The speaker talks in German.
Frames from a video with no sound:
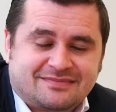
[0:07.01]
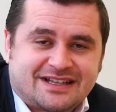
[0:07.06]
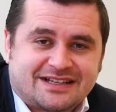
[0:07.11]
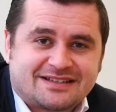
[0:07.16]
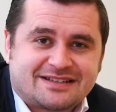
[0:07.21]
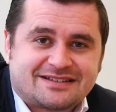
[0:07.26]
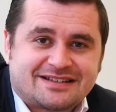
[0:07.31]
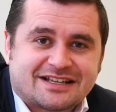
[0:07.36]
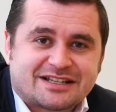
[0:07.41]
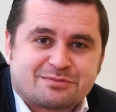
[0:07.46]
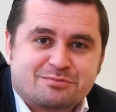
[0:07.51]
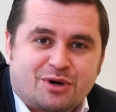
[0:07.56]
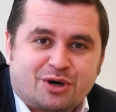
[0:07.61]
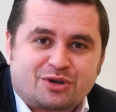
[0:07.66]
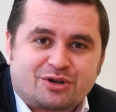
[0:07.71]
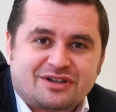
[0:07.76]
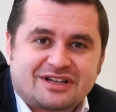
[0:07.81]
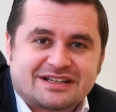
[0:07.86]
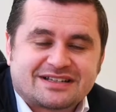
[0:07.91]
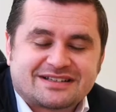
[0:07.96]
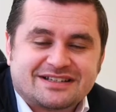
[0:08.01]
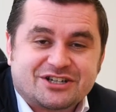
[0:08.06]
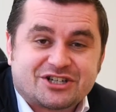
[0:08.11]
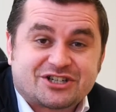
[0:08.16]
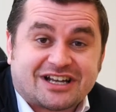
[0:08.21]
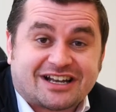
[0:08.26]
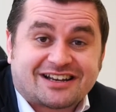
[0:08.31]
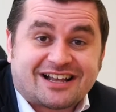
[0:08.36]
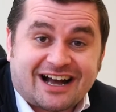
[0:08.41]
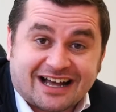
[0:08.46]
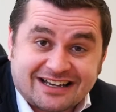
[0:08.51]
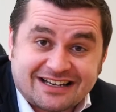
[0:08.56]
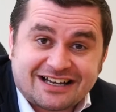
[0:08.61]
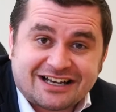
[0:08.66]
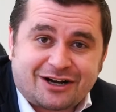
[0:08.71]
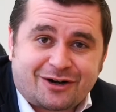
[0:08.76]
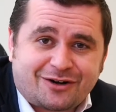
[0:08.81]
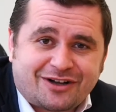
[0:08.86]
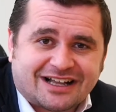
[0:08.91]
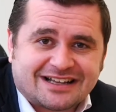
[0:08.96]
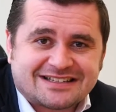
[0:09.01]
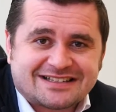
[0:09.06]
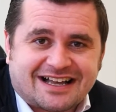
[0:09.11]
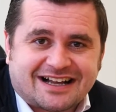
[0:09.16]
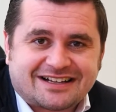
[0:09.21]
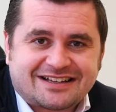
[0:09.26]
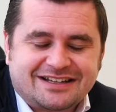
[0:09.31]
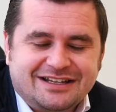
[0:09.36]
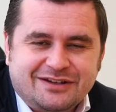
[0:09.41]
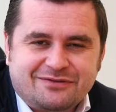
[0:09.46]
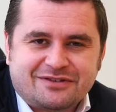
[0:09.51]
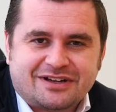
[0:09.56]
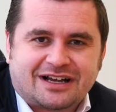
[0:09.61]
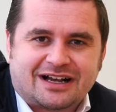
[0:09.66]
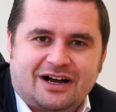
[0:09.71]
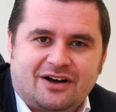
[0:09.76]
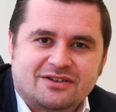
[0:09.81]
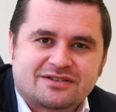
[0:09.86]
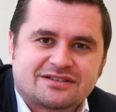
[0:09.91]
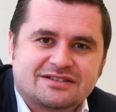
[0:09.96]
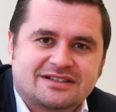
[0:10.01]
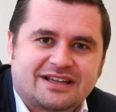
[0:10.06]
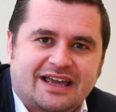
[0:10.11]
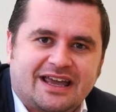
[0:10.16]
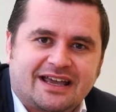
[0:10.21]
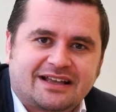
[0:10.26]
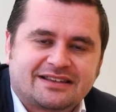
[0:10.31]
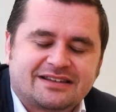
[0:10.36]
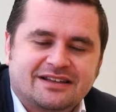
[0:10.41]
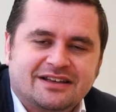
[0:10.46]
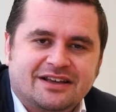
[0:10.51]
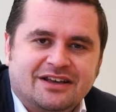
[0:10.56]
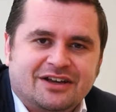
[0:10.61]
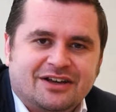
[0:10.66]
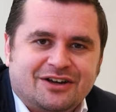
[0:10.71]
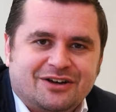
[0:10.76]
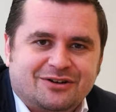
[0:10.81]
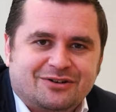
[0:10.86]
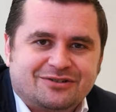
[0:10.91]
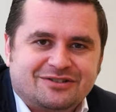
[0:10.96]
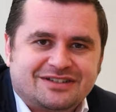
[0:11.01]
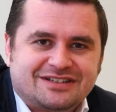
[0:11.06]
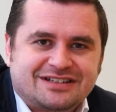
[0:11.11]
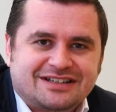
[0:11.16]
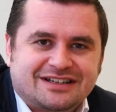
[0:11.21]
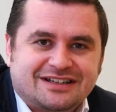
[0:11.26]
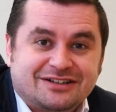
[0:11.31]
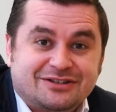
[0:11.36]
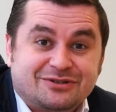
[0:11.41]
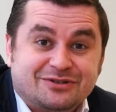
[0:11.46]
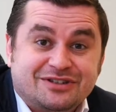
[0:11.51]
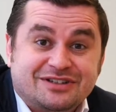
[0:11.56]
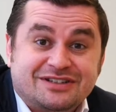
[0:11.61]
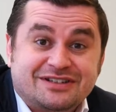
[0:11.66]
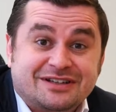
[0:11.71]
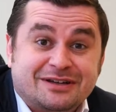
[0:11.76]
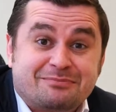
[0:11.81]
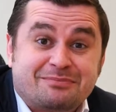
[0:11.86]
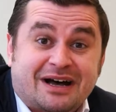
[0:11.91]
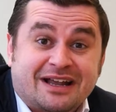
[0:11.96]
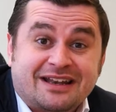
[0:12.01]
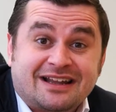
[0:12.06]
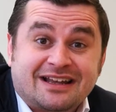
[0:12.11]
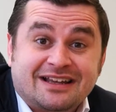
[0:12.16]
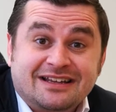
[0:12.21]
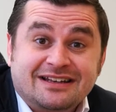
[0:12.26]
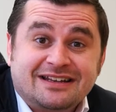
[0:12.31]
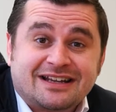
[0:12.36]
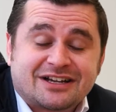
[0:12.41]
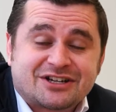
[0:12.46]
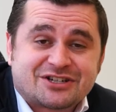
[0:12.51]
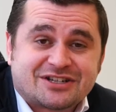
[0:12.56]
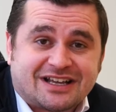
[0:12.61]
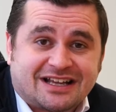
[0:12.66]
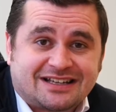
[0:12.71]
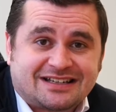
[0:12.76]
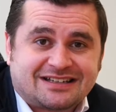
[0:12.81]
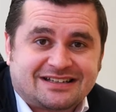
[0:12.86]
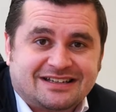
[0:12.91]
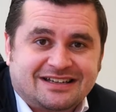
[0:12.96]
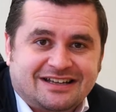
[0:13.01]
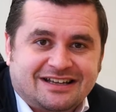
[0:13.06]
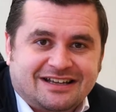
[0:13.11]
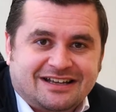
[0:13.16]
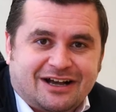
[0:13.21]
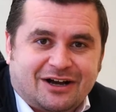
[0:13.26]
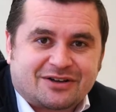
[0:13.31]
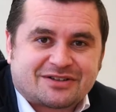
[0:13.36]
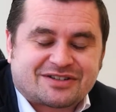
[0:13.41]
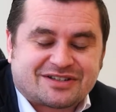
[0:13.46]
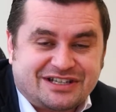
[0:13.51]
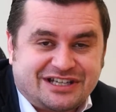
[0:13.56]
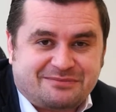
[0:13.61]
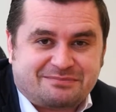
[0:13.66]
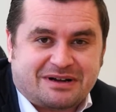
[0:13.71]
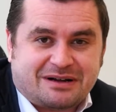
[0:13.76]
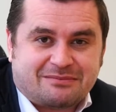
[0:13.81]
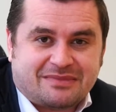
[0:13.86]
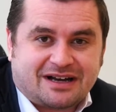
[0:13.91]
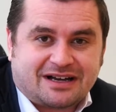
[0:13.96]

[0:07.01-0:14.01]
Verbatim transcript: Das ist das Motto, das die Stadt Kandel auch ganz aktiv nach außen trägt und äh, durch äh, Banner in der Stadt auch sichtbar